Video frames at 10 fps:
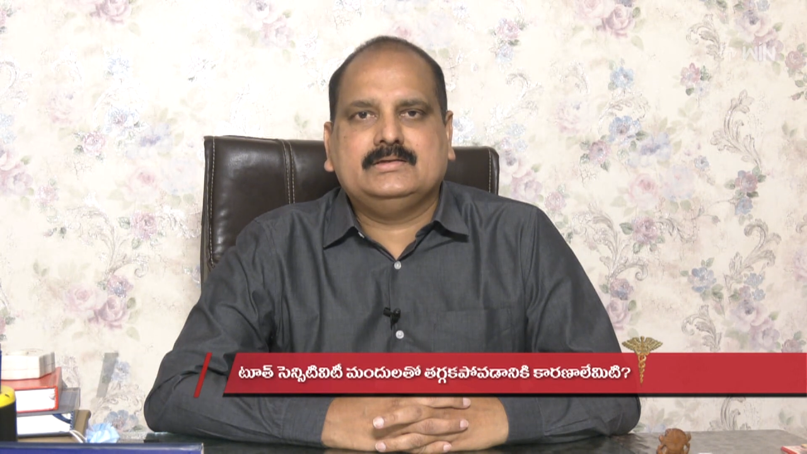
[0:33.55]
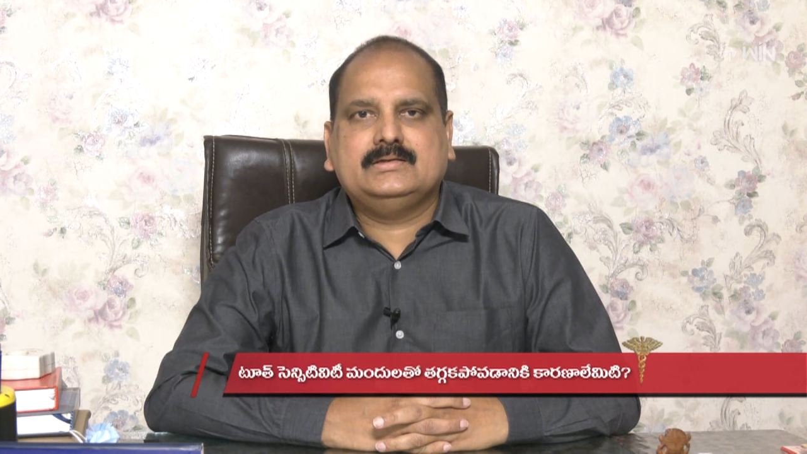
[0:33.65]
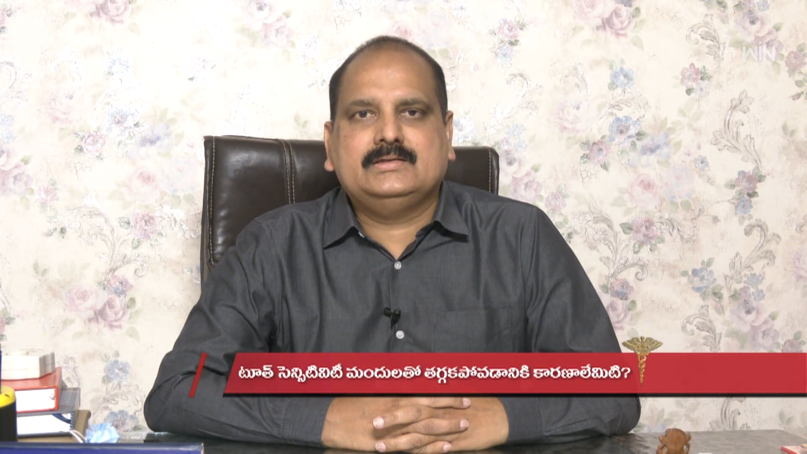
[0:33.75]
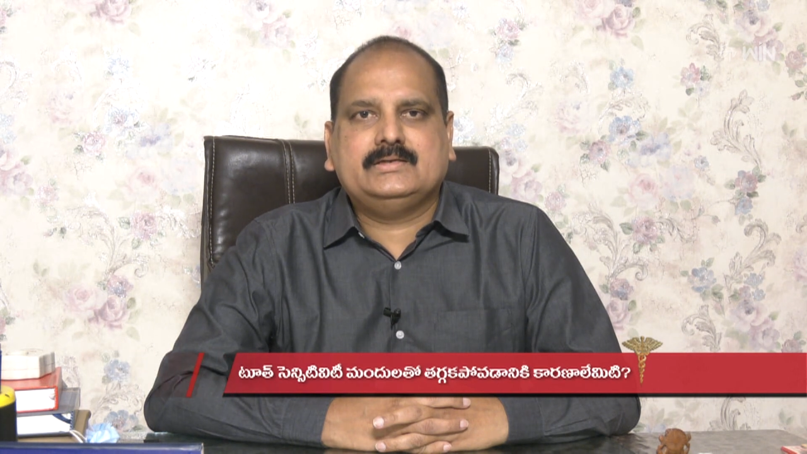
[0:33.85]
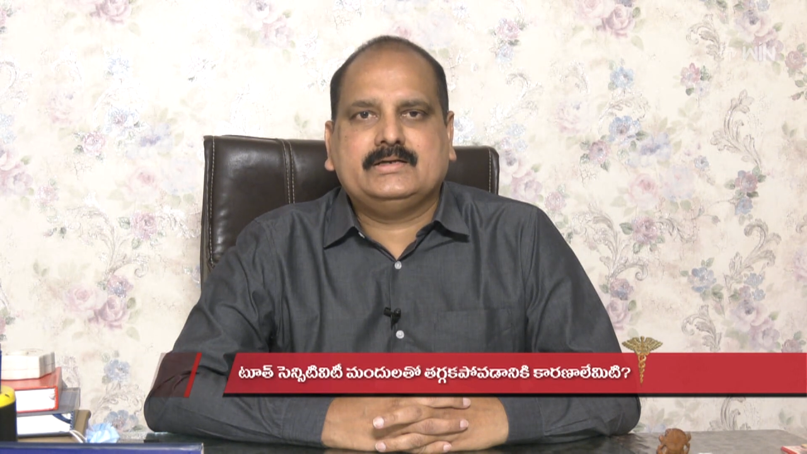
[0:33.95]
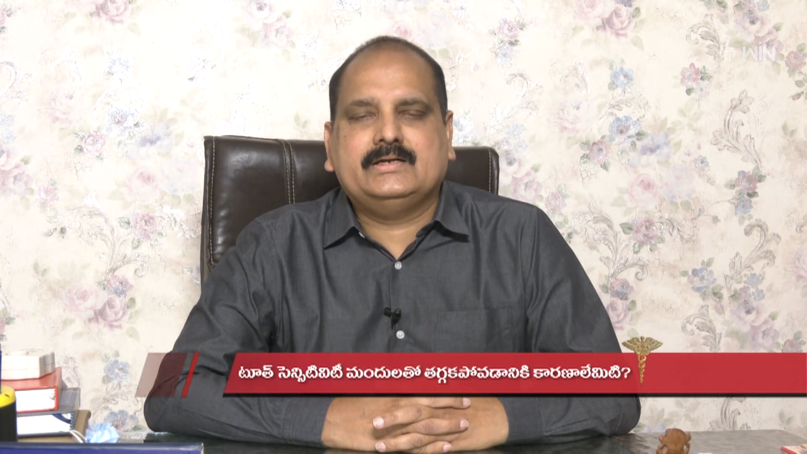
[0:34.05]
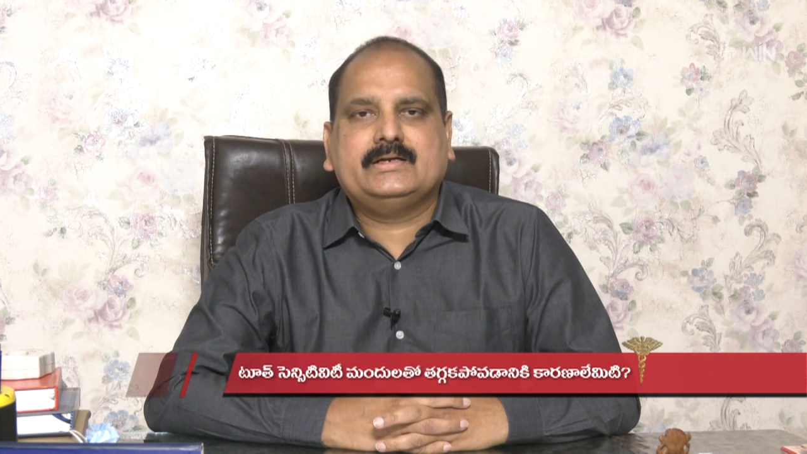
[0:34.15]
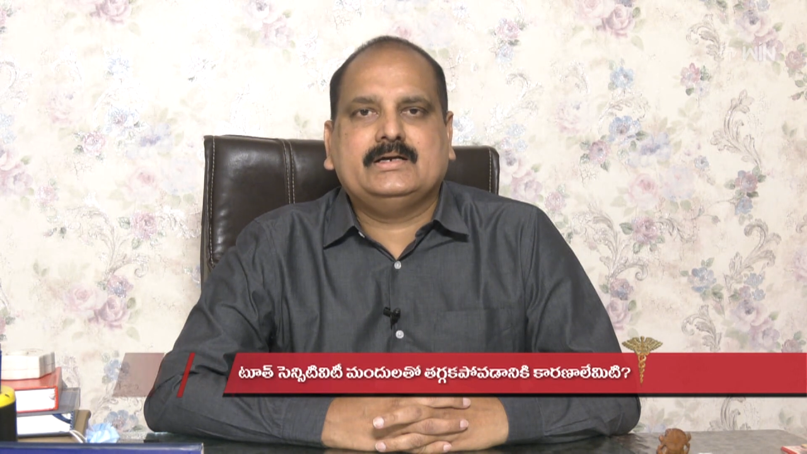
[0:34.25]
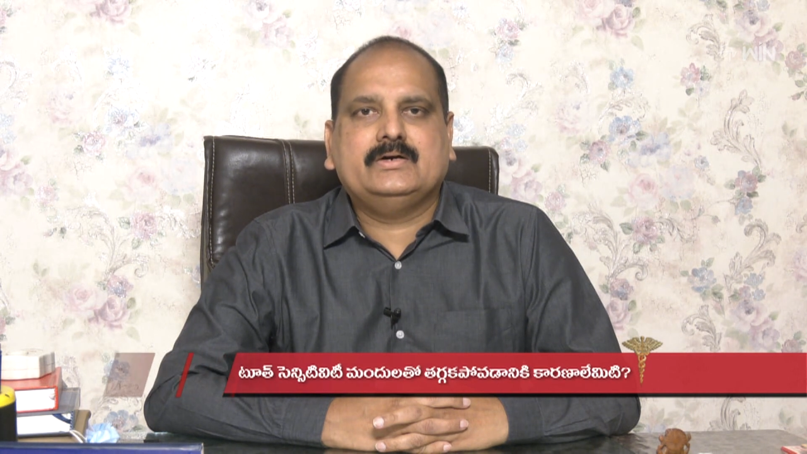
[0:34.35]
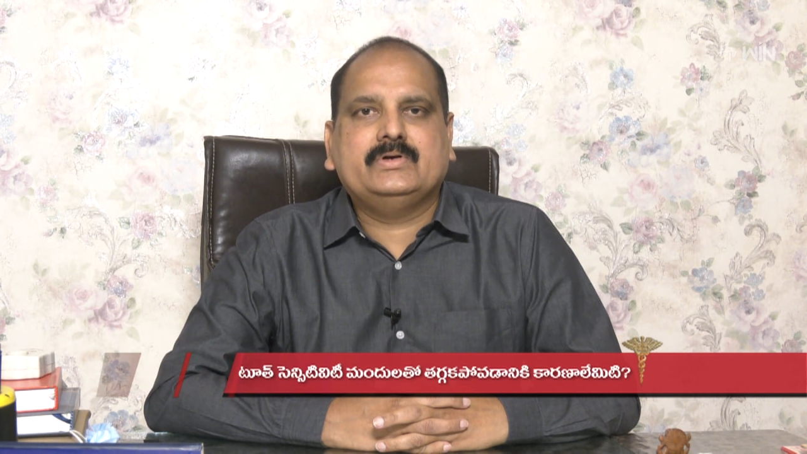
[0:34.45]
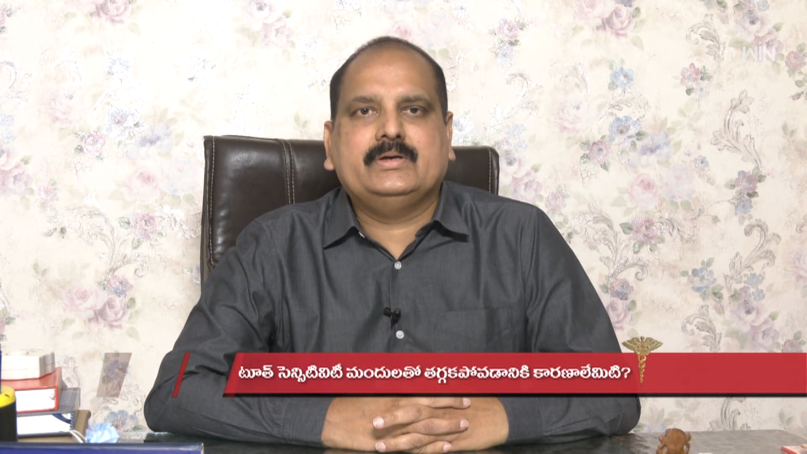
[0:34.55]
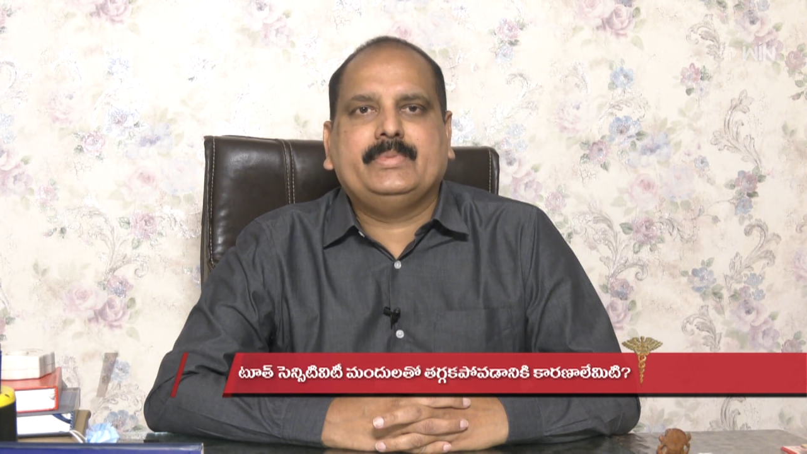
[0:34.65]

ఏదైతే గట్టిగా ఉండే